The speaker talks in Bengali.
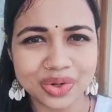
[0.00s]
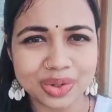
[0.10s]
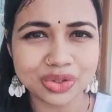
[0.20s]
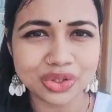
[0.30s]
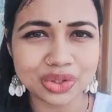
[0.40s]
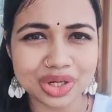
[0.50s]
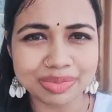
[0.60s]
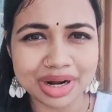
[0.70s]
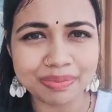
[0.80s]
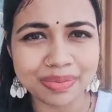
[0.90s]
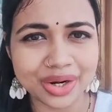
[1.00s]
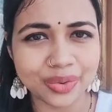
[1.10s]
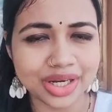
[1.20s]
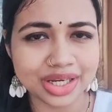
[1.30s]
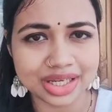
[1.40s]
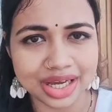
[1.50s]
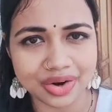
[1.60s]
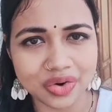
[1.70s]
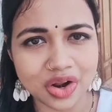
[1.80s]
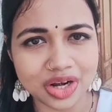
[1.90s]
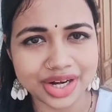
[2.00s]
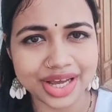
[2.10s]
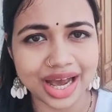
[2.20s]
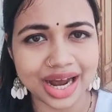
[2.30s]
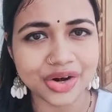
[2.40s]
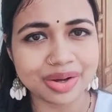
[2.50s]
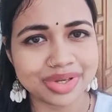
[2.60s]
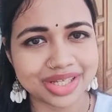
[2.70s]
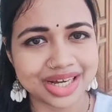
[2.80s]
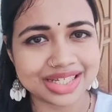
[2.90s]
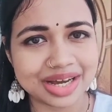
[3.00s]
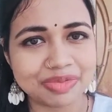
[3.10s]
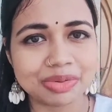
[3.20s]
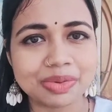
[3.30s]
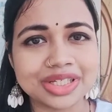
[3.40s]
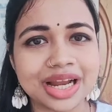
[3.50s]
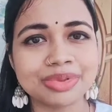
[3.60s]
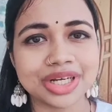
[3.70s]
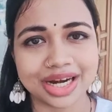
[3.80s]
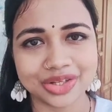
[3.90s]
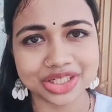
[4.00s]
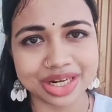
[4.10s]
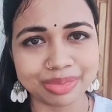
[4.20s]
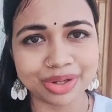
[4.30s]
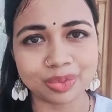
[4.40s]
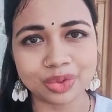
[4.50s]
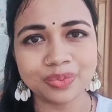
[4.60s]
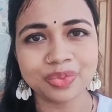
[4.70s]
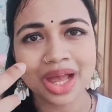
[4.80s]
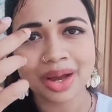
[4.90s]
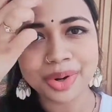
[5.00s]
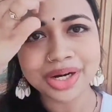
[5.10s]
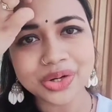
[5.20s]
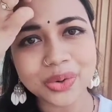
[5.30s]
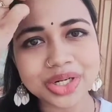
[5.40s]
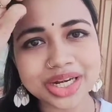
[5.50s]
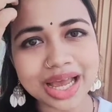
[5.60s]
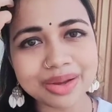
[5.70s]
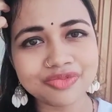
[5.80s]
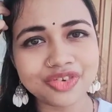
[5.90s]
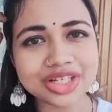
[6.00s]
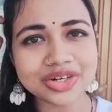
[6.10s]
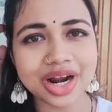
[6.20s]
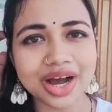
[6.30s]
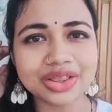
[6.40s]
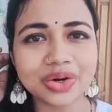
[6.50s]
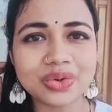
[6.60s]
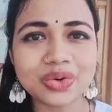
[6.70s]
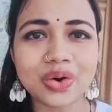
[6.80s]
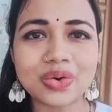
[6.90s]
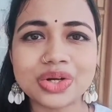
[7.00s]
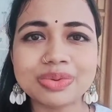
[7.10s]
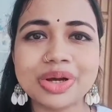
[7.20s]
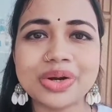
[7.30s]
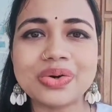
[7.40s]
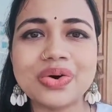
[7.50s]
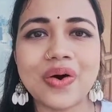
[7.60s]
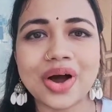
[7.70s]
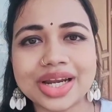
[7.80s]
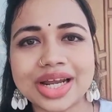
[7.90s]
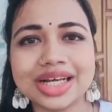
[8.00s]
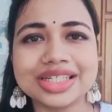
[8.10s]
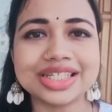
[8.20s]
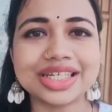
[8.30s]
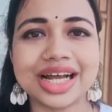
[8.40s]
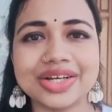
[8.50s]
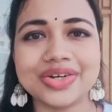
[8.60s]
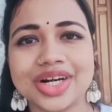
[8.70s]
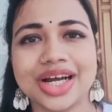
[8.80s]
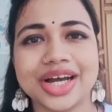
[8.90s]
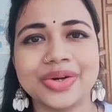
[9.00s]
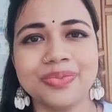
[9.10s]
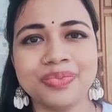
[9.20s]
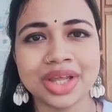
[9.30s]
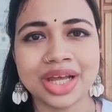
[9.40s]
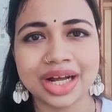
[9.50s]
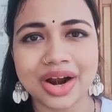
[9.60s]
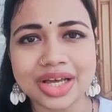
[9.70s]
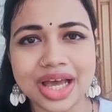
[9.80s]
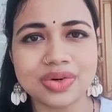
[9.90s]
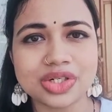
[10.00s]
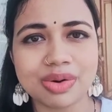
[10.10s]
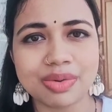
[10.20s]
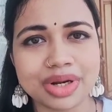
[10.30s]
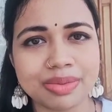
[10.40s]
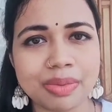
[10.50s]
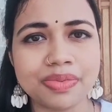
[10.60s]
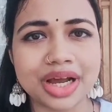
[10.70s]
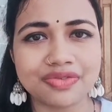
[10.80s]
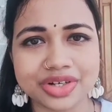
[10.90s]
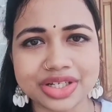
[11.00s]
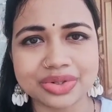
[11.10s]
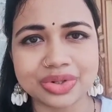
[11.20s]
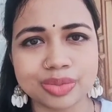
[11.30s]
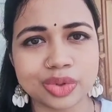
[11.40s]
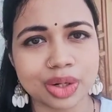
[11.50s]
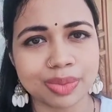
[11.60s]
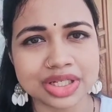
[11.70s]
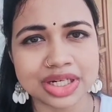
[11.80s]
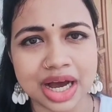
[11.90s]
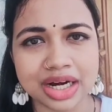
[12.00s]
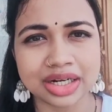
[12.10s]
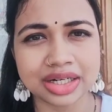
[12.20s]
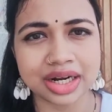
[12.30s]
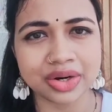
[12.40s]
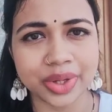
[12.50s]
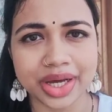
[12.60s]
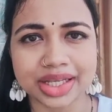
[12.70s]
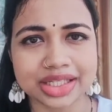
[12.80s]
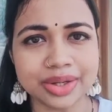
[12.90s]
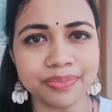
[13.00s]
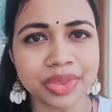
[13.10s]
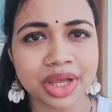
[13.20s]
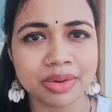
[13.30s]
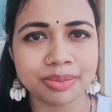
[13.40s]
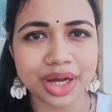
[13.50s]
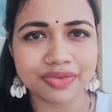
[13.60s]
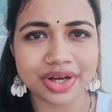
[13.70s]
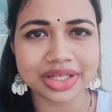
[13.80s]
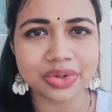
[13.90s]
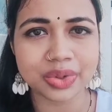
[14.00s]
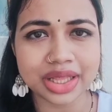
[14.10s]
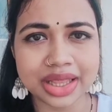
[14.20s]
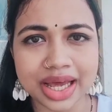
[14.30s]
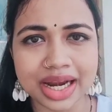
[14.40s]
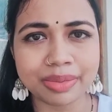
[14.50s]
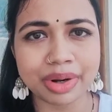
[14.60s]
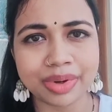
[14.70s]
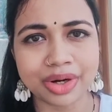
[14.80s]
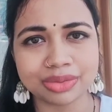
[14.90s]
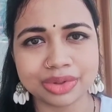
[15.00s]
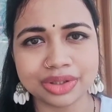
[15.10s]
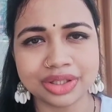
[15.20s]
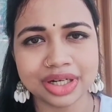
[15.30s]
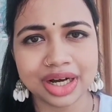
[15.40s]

এখনো পর্যন্ত আমরা বেরোইনি এখন অলরেডি এগারোটা বেজে গেছে আমরা ভেবেছিলাম সাড়ে দশটায় বেরোবো বাট যখন টাইম ফিক্স করা হয় তখন কখনোই বেরোনো হয় না সে যেখানেই হোক না কেন কারণ কি এখন সবাই মিলে আবার ব্রেকফাস্ট করব সবার স্নান টান হয়ে গেছে ব্রেকফাস্ট করে দেন আমরা বেরোবো